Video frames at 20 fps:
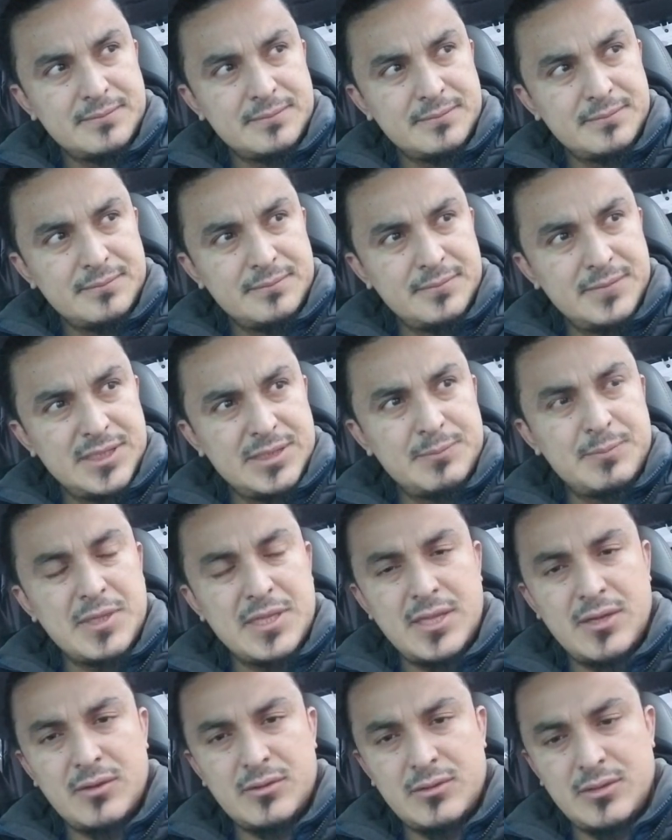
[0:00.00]
mis
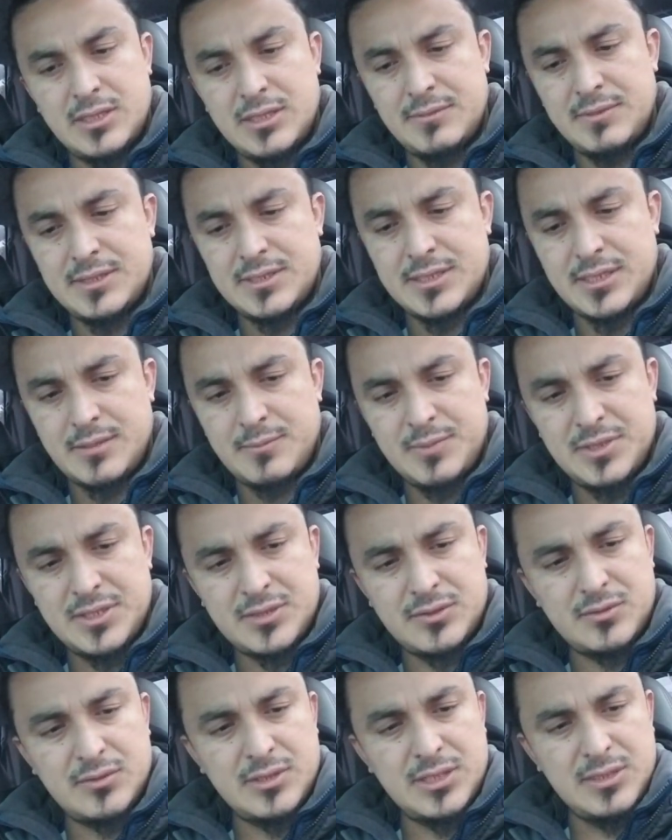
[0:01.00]
videos no deben ser
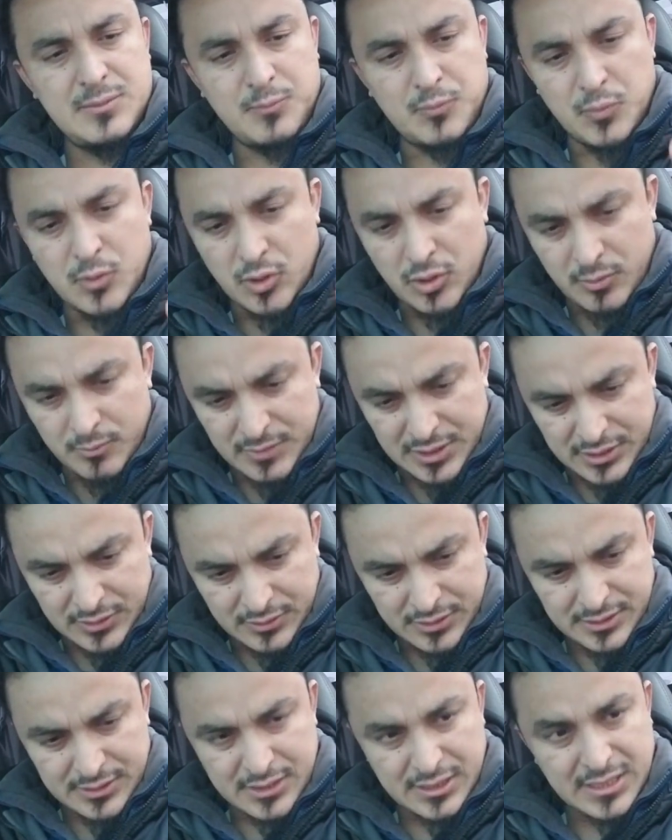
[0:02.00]
vistos ni por
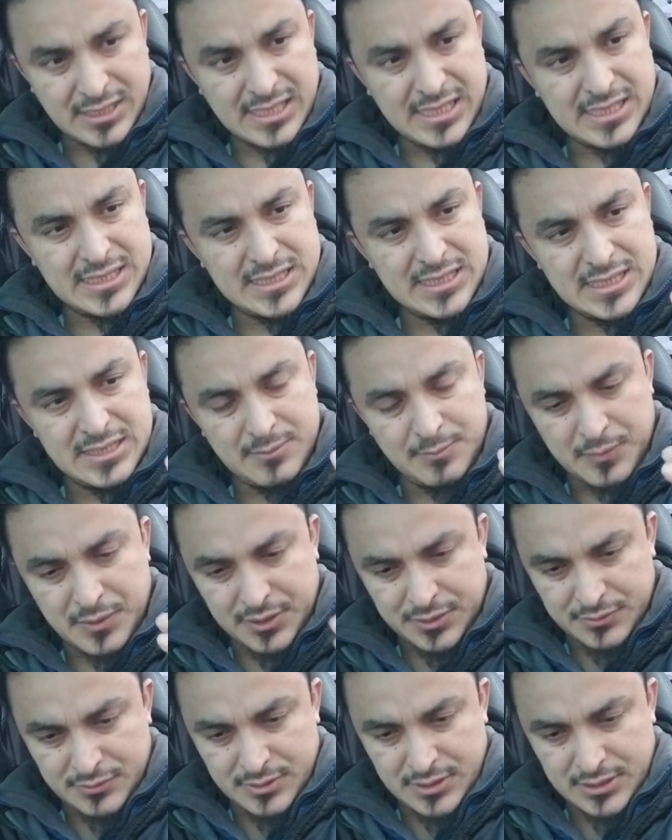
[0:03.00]
menores de edad, ni
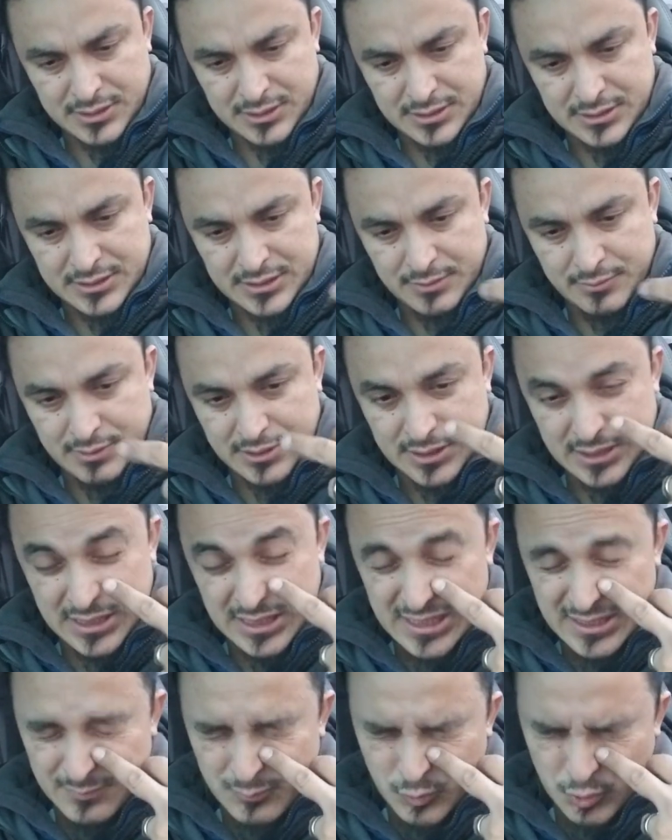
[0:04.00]
personas sensibles,
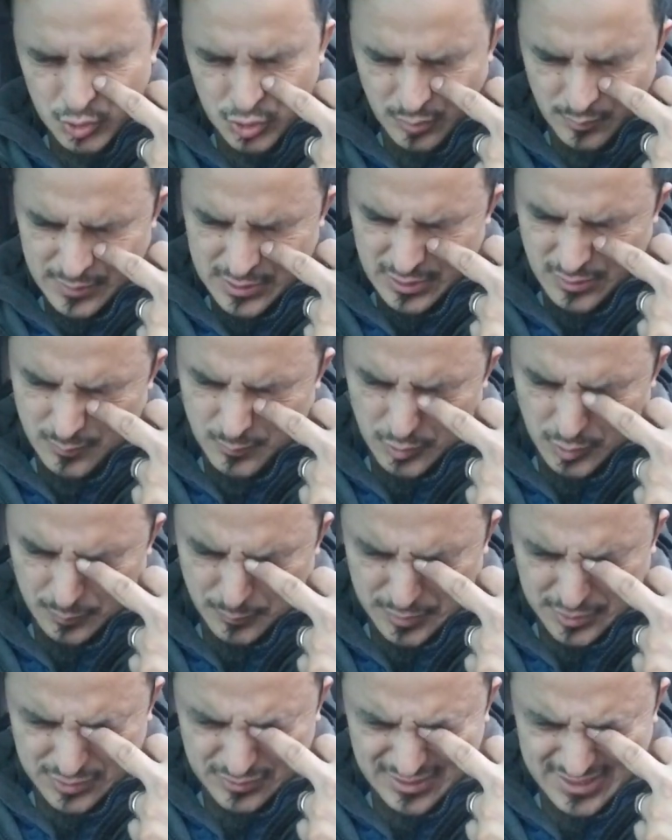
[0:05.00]
ni mucho menos por
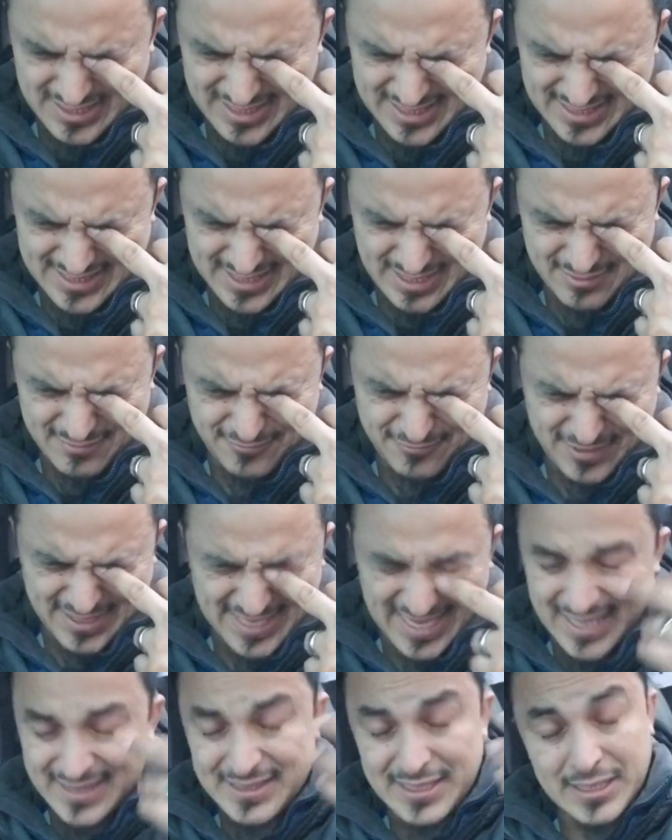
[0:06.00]
personas que sean
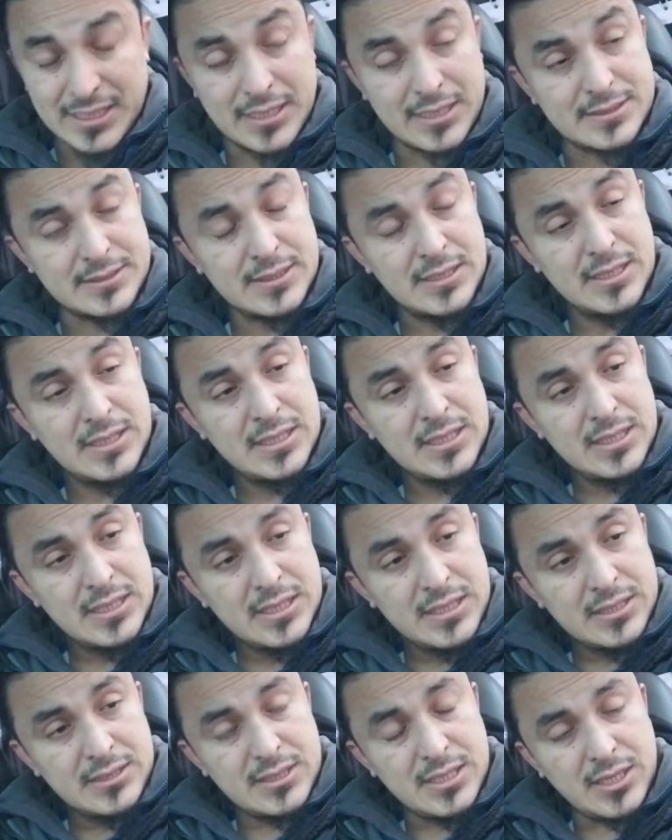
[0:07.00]
fanáticas
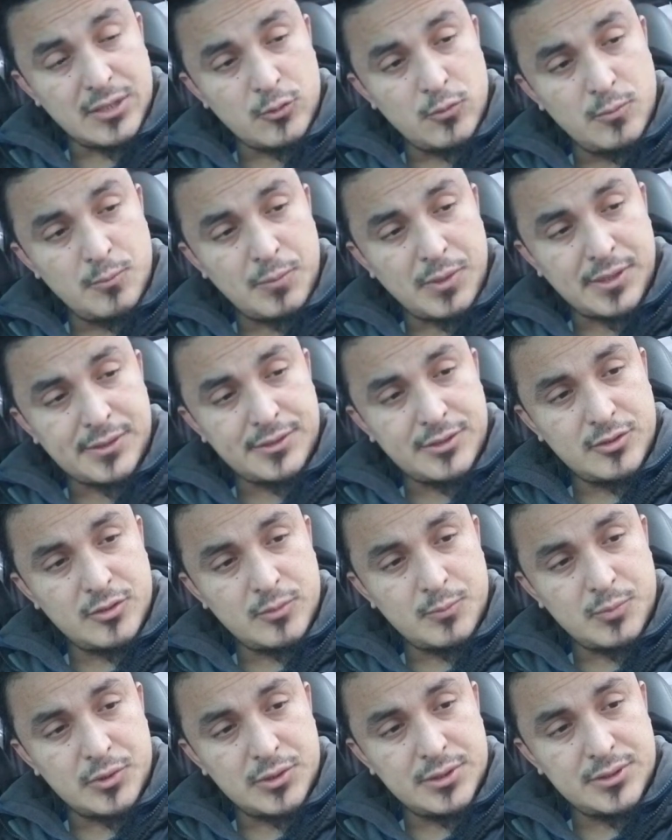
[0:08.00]
de algún partido
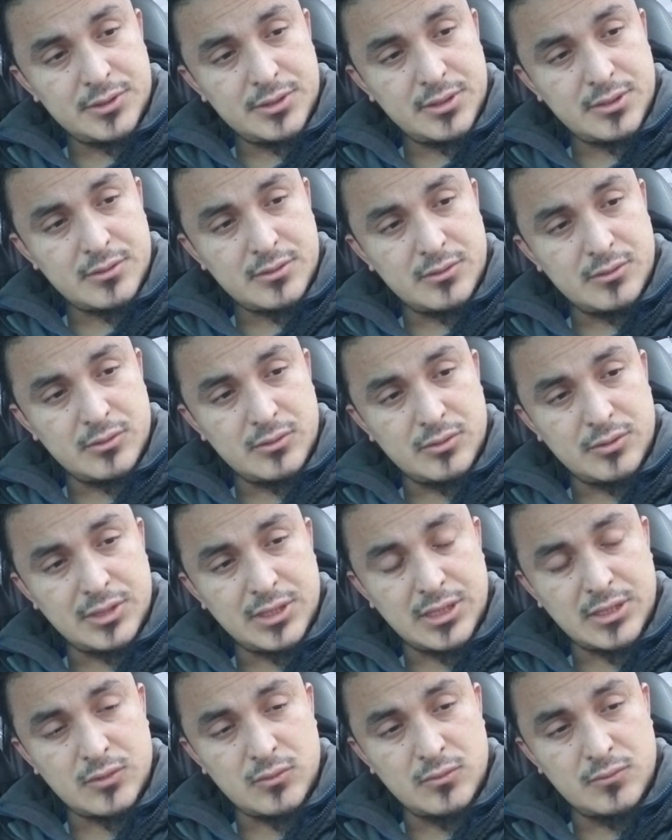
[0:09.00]
político o de
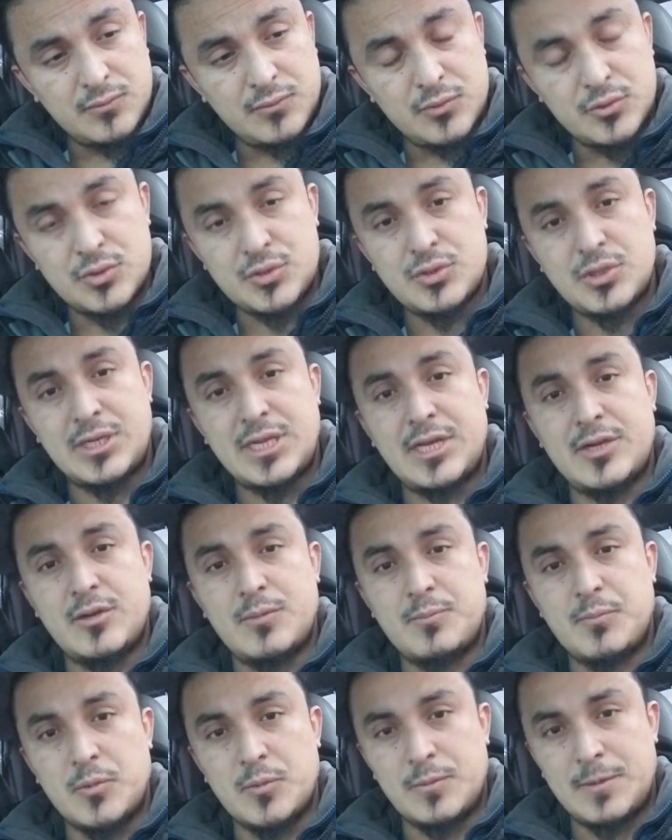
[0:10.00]
algún funcionario
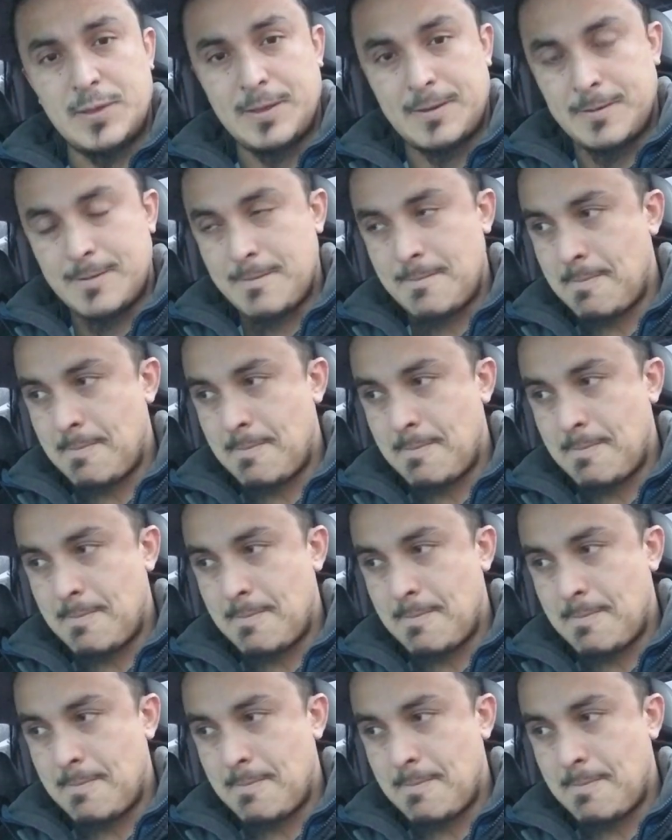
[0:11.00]
público.